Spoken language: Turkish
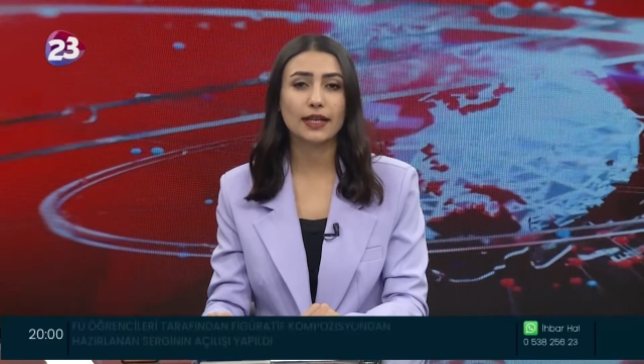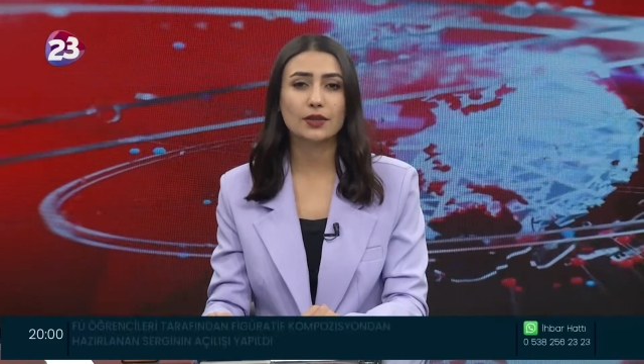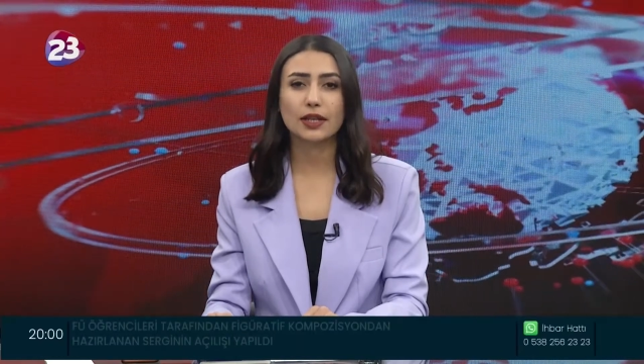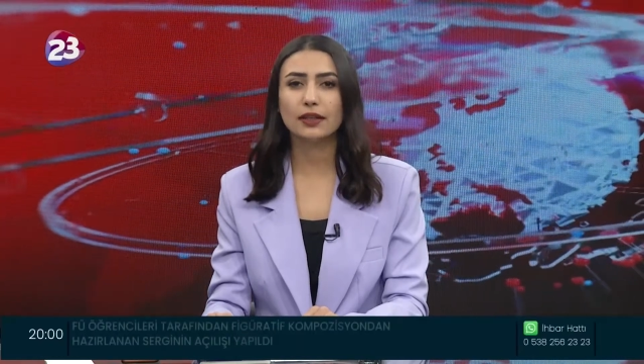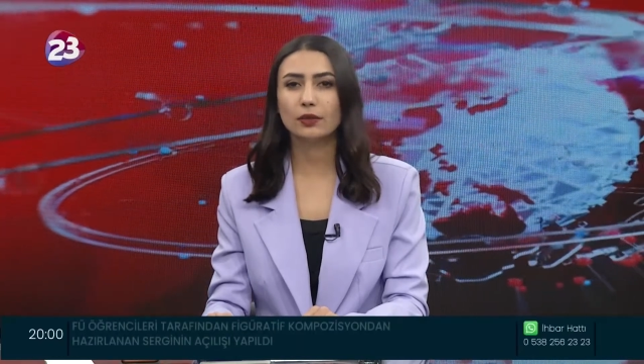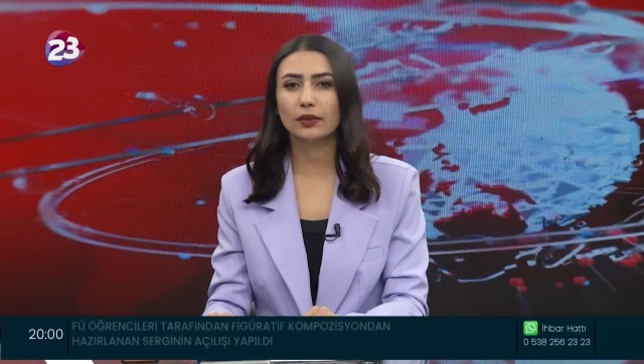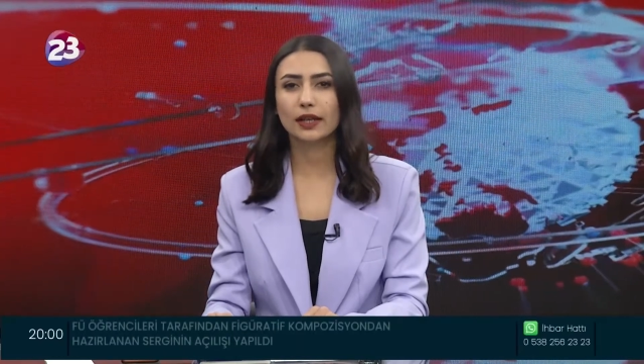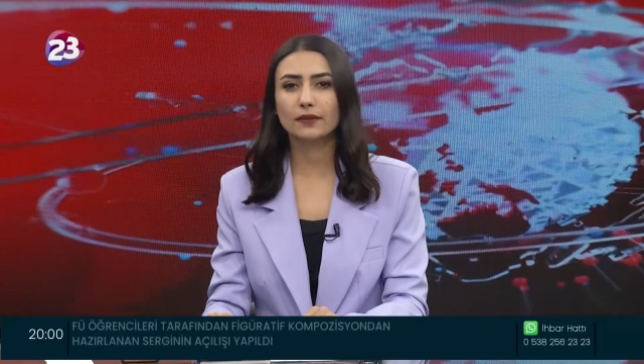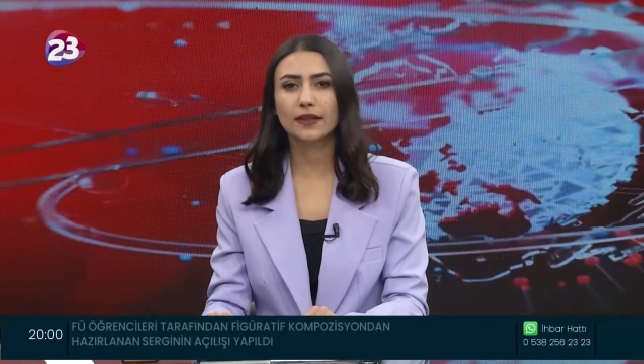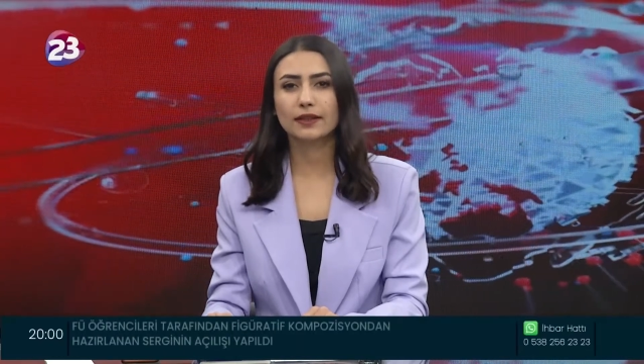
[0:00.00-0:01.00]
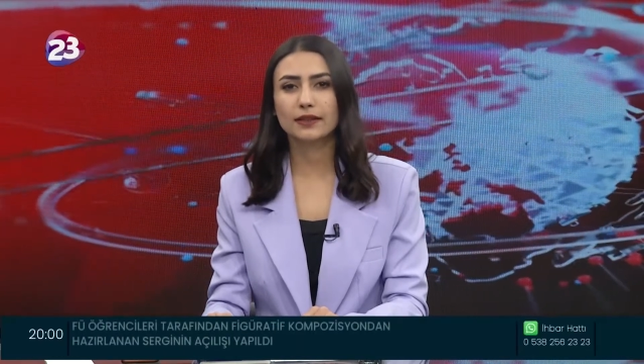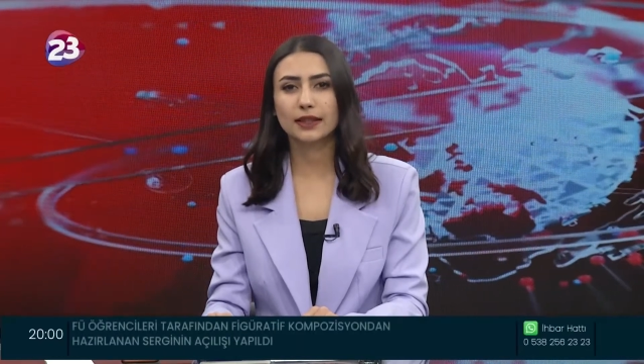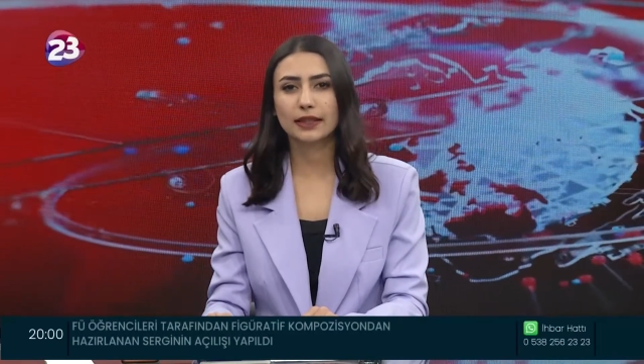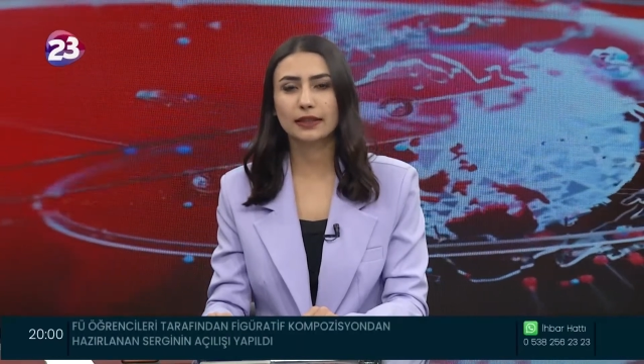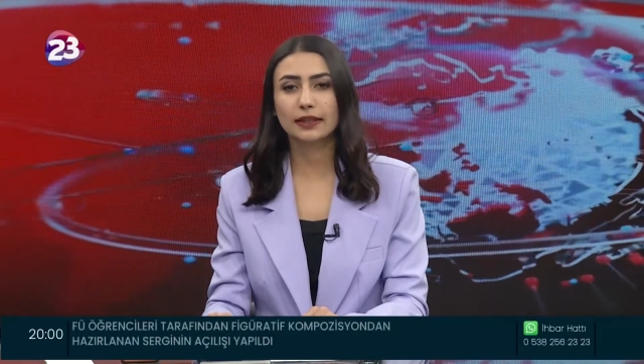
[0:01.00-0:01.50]
şehit olan Fethi
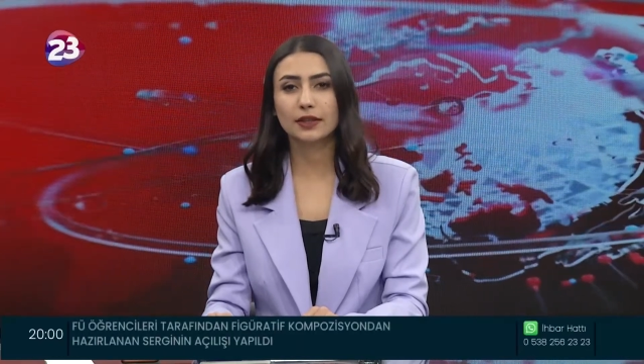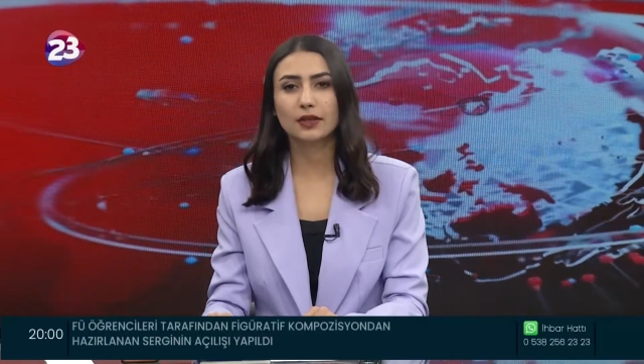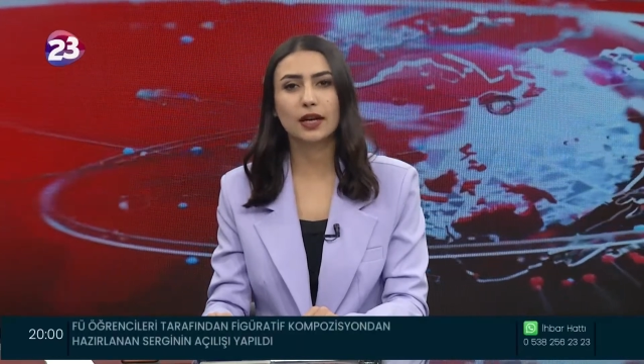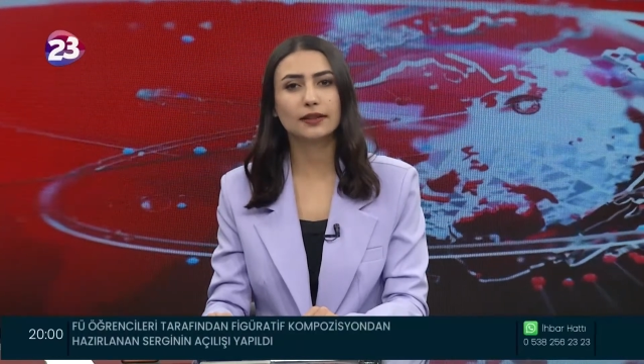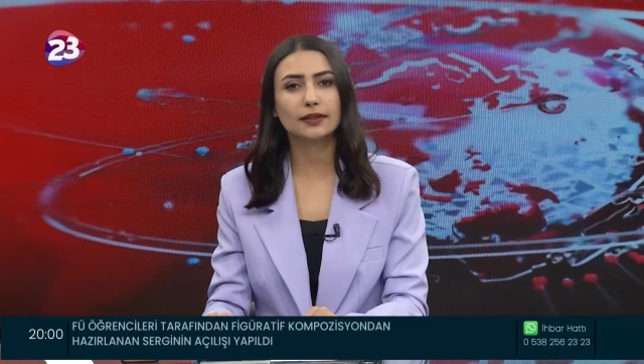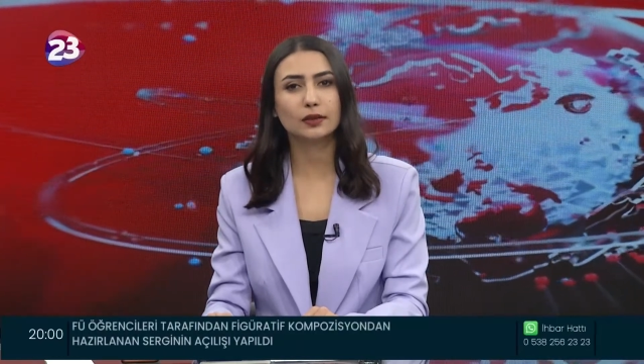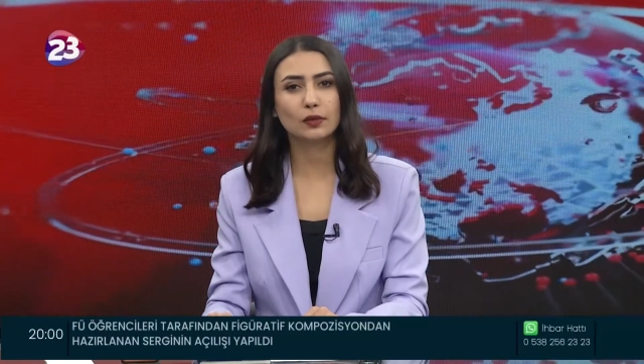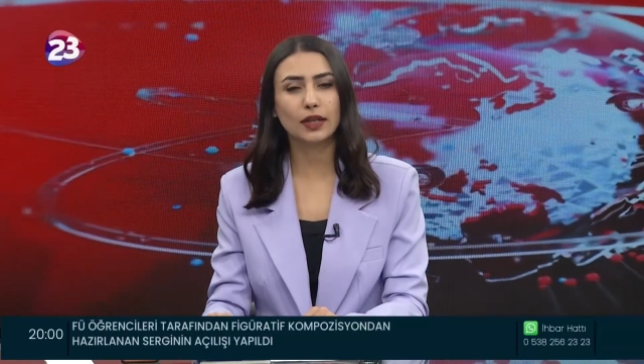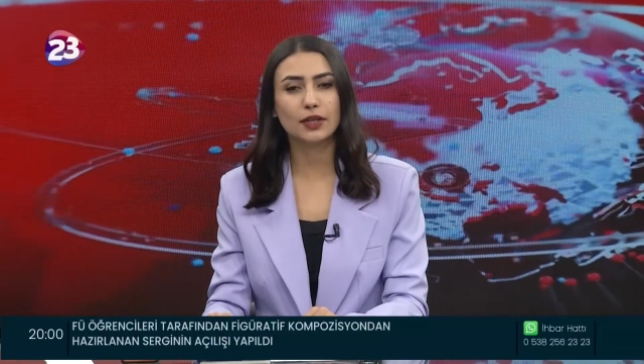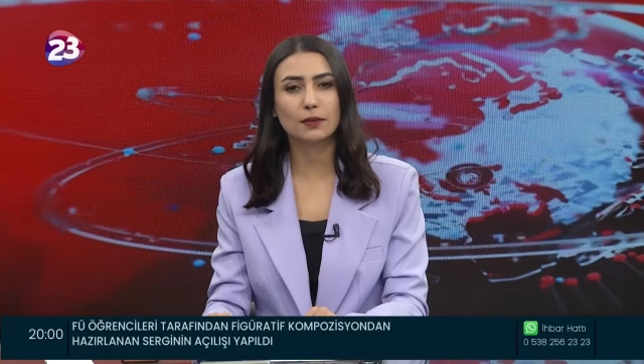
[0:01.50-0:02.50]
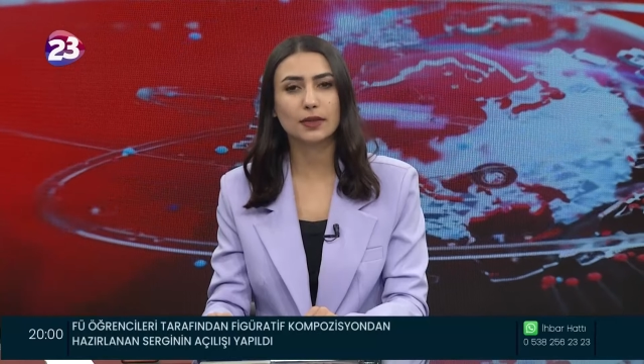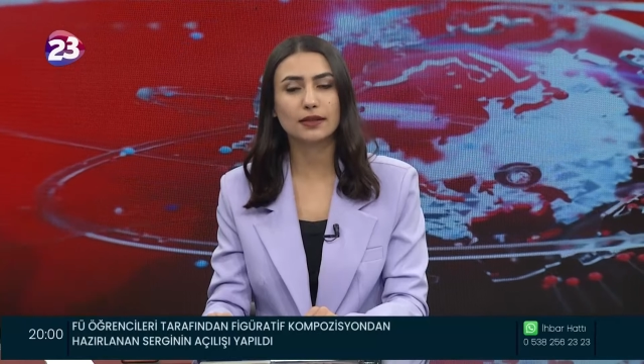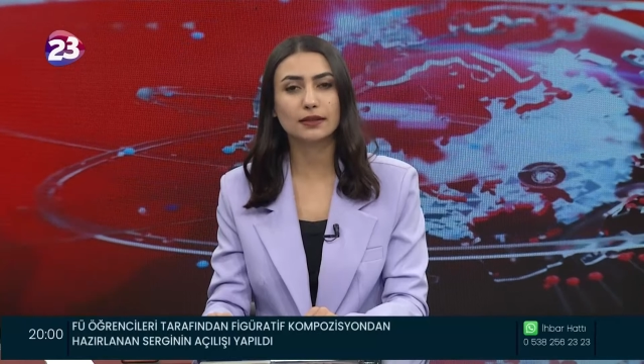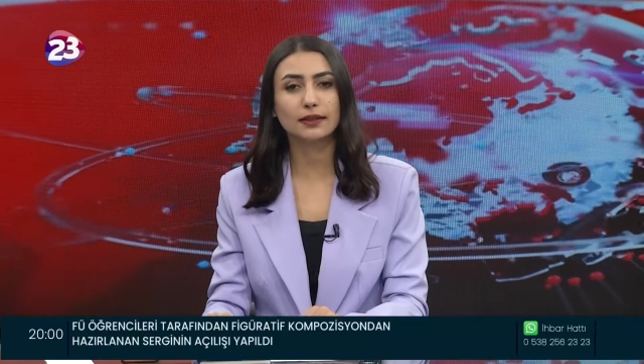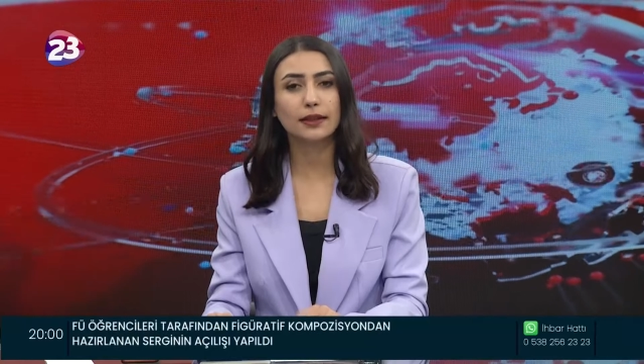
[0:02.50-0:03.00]
Sekin'i şehadete
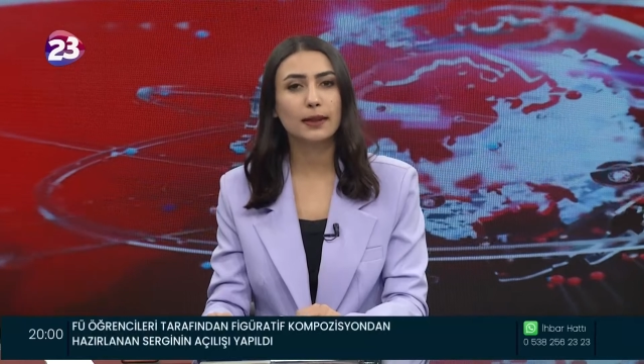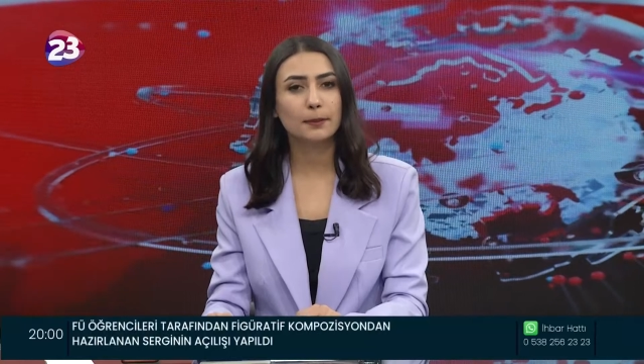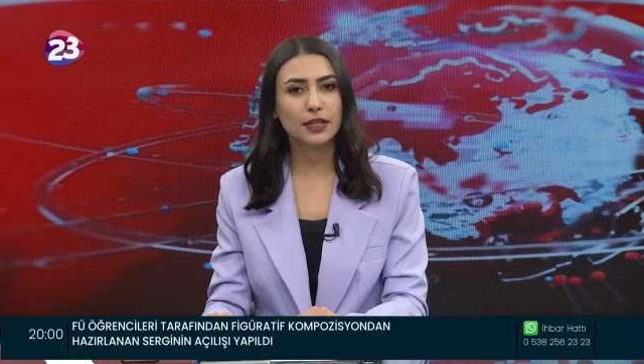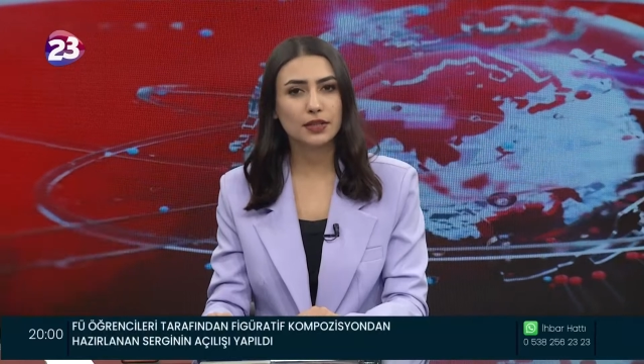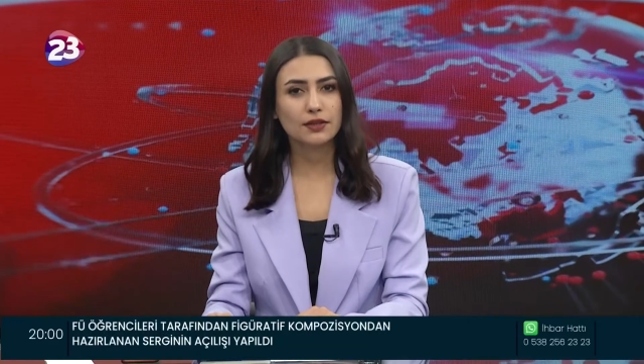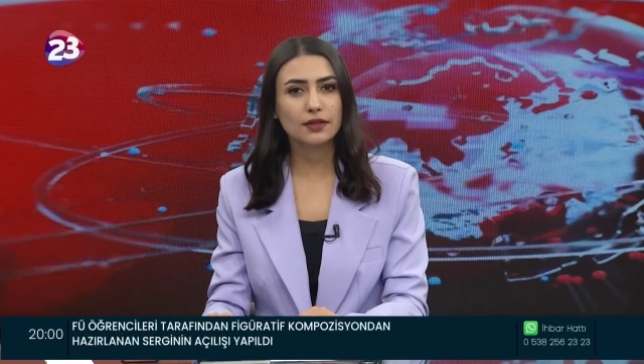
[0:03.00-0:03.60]
ulaşmasının 5.